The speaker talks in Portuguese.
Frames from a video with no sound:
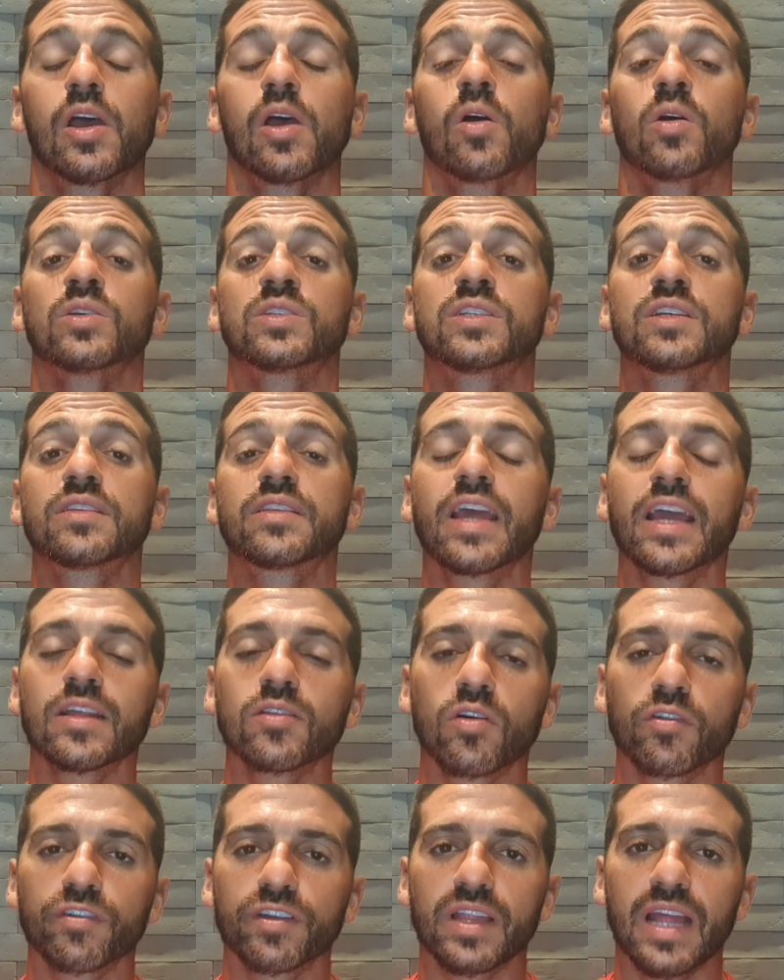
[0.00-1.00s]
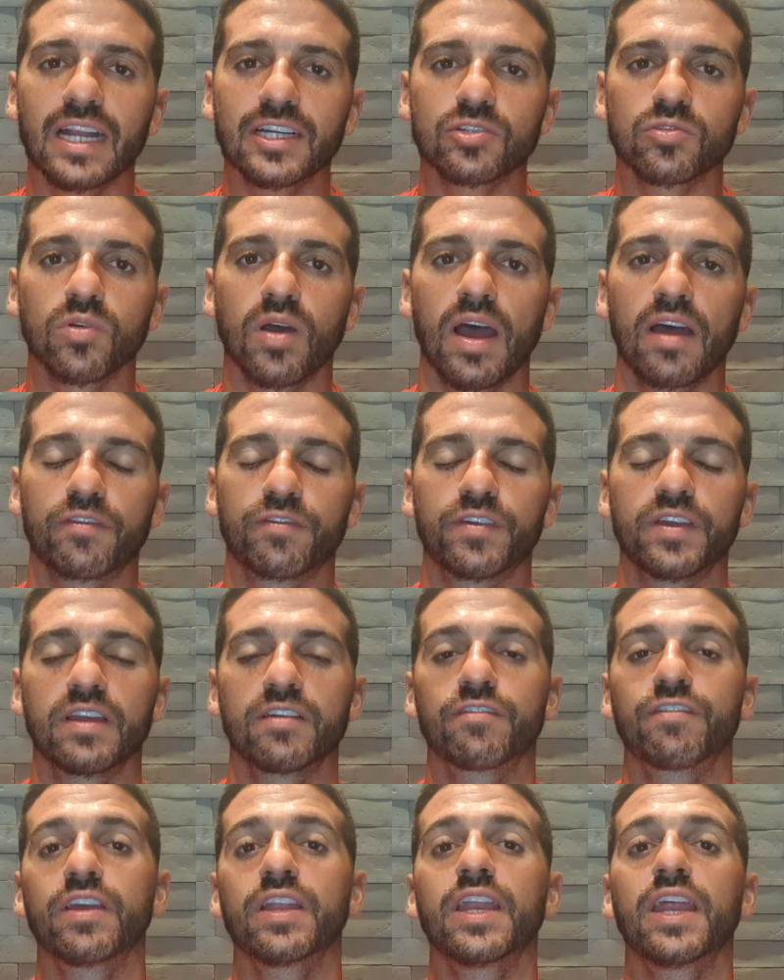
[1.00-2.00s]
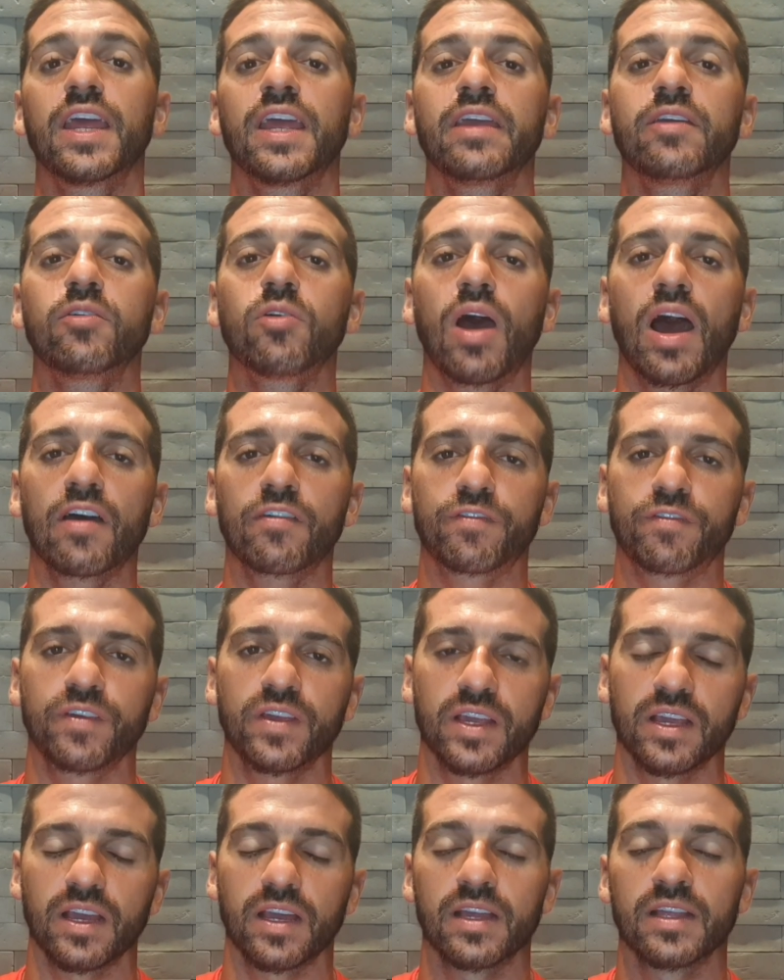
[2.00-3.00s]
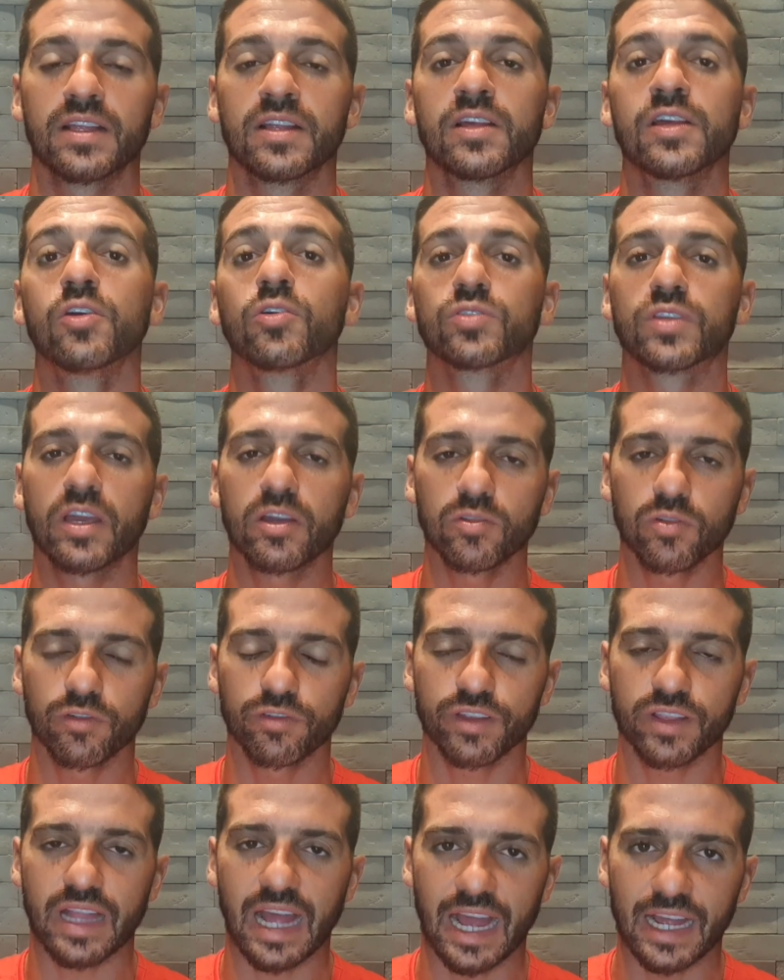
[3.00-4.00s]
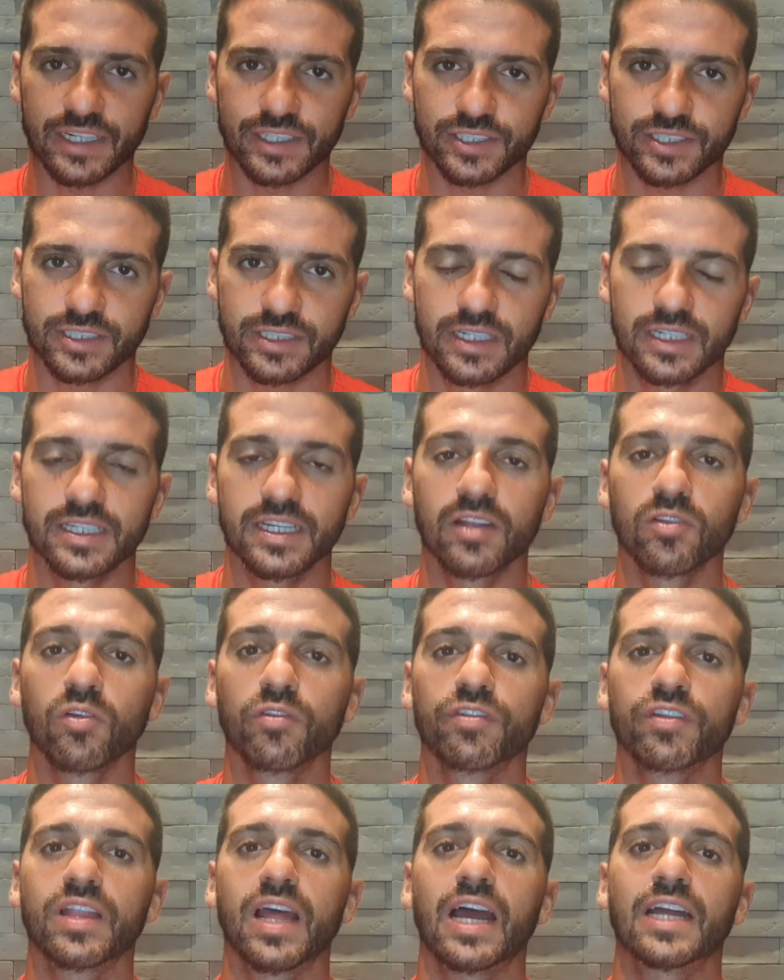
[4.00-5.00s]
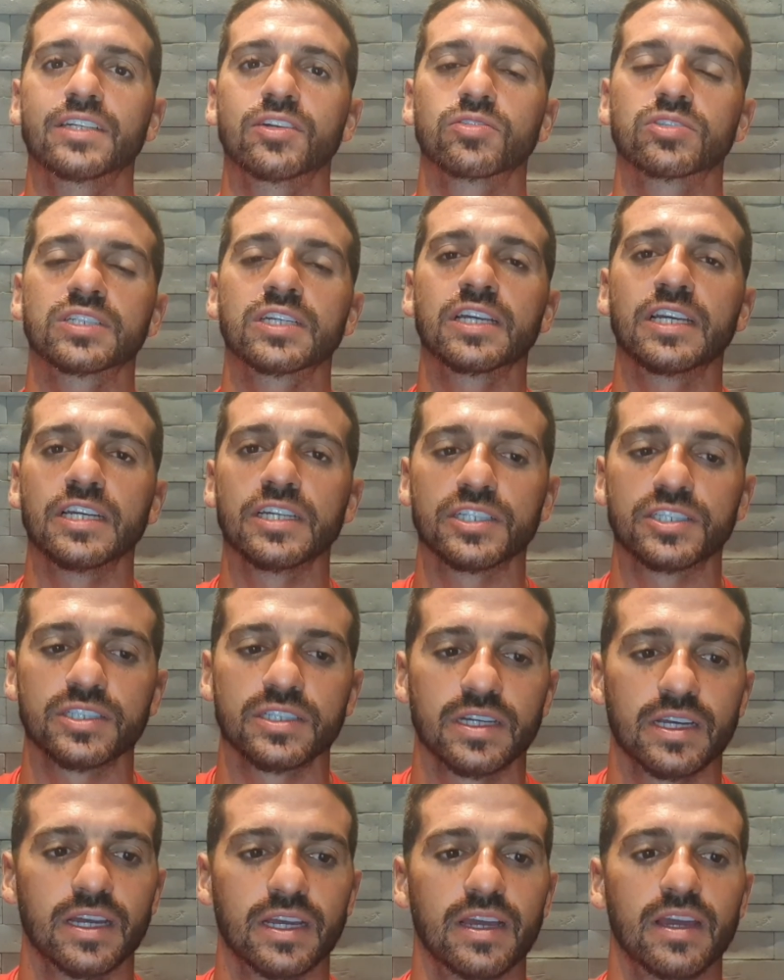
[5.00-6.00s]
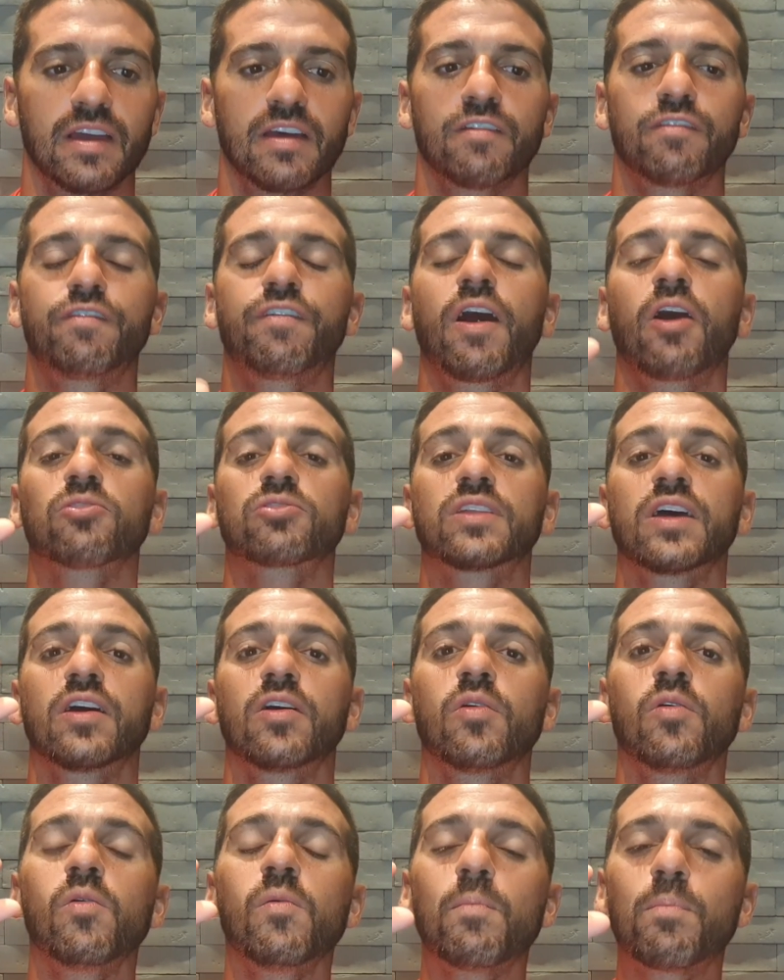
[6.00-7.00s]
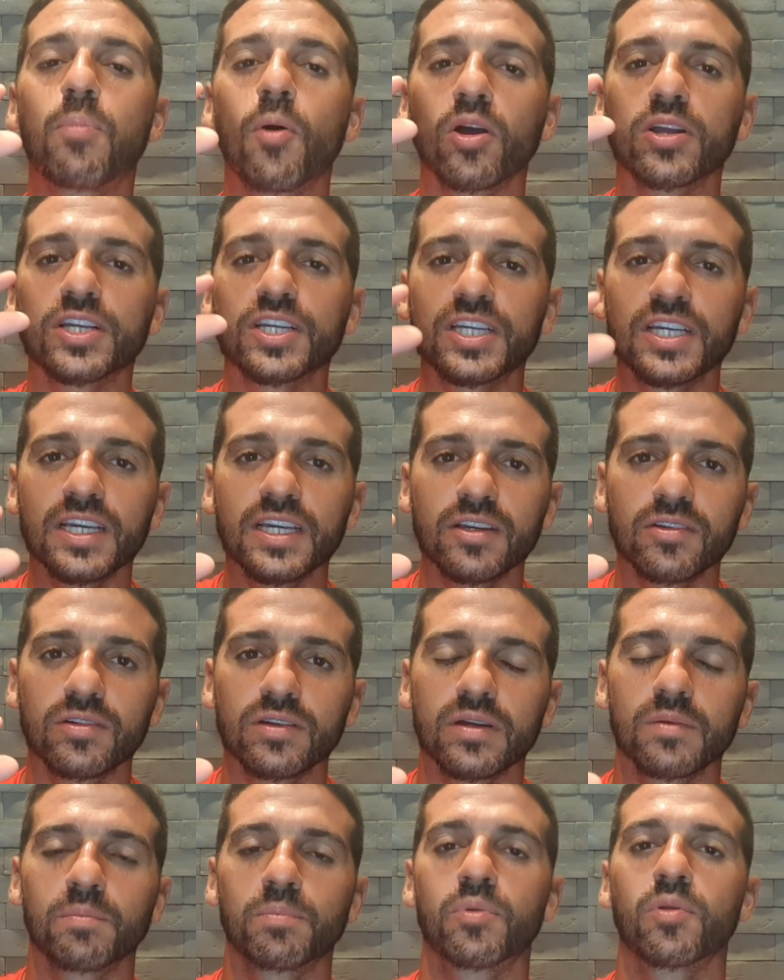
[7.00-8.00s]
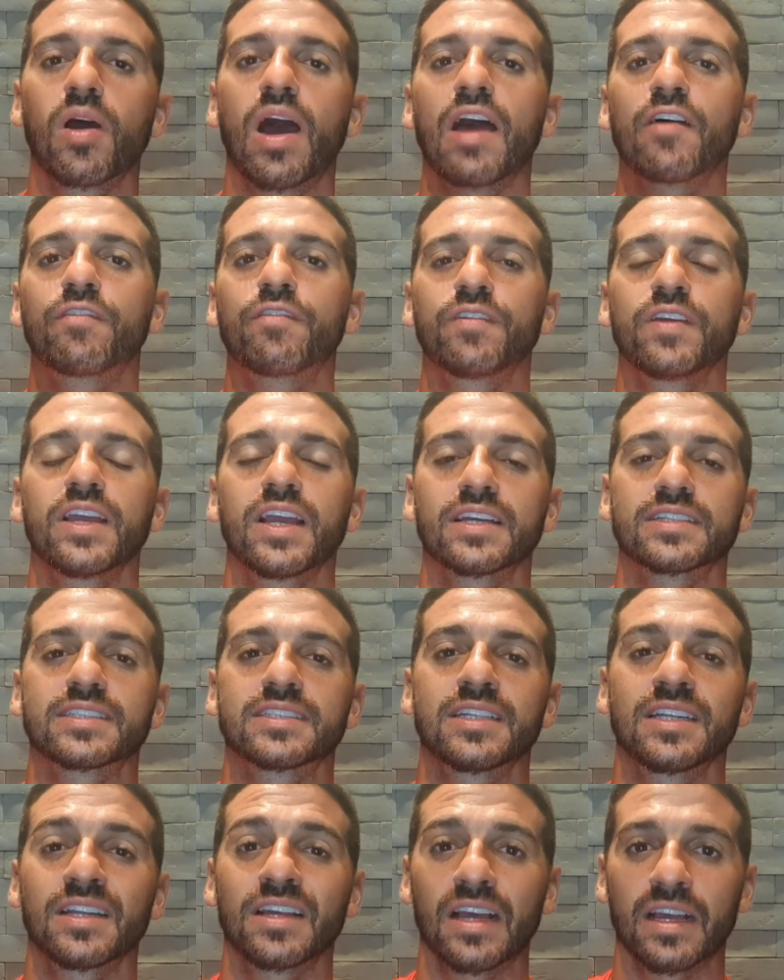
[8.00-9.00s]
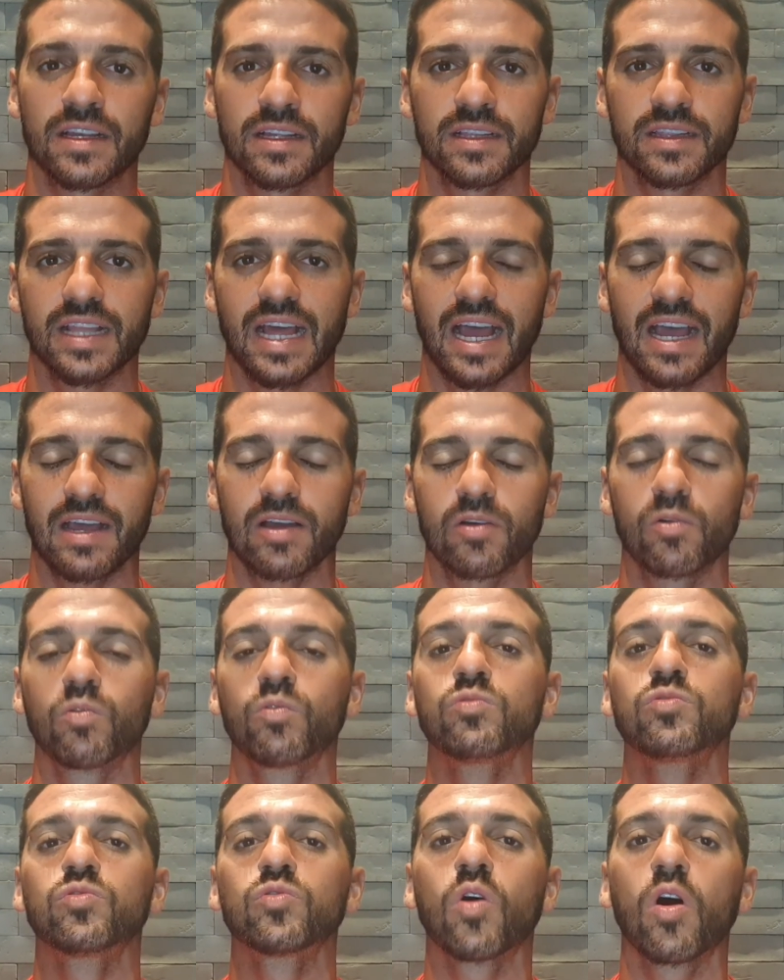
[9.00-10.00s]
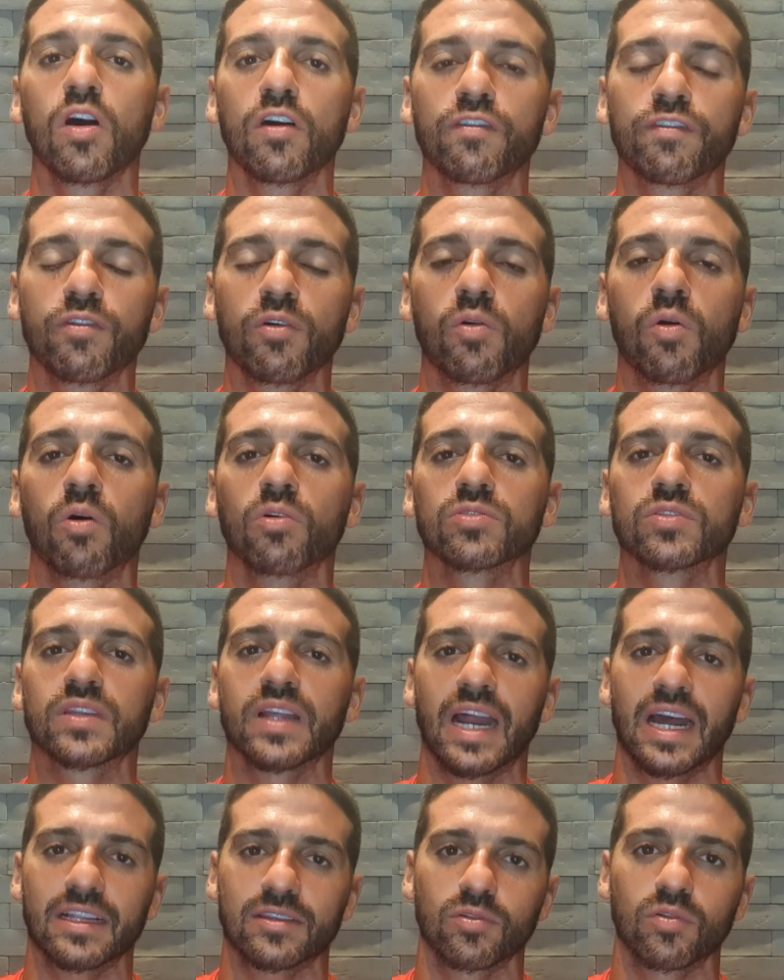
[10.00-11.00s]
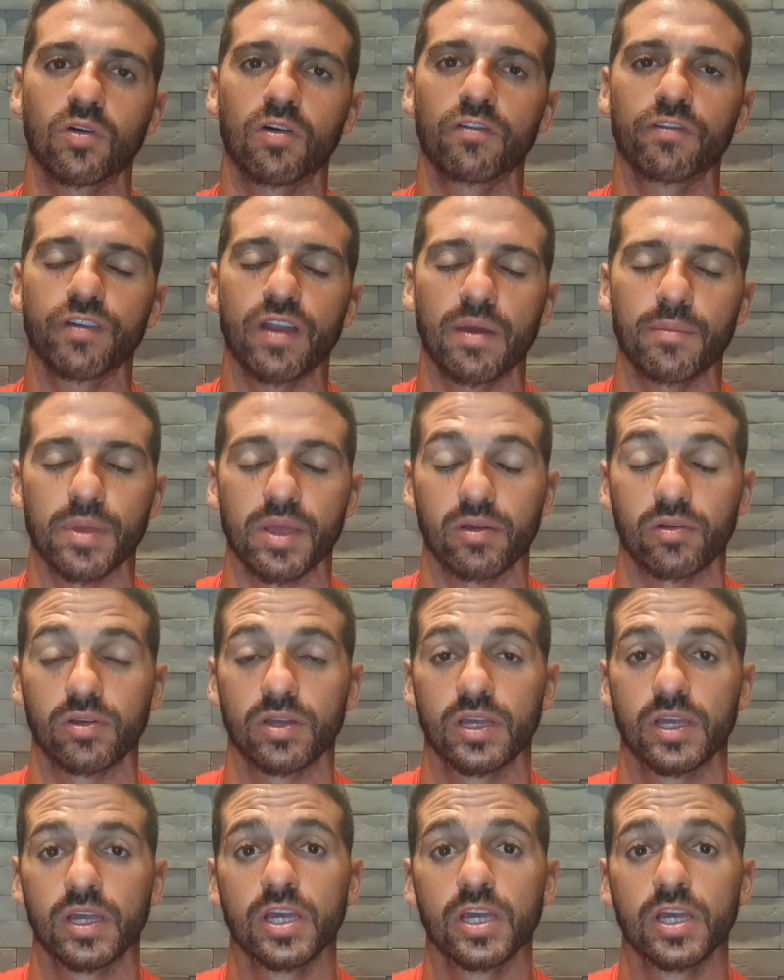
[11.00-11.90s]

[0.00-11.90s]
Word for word: se tem novidade do Rafinha. Vene aí o Rafinha, eu tenho novidade. E a novidade é o seguinte: falta um pouquinho para o Rafinha assinar o um novo contrato com o Flamengo.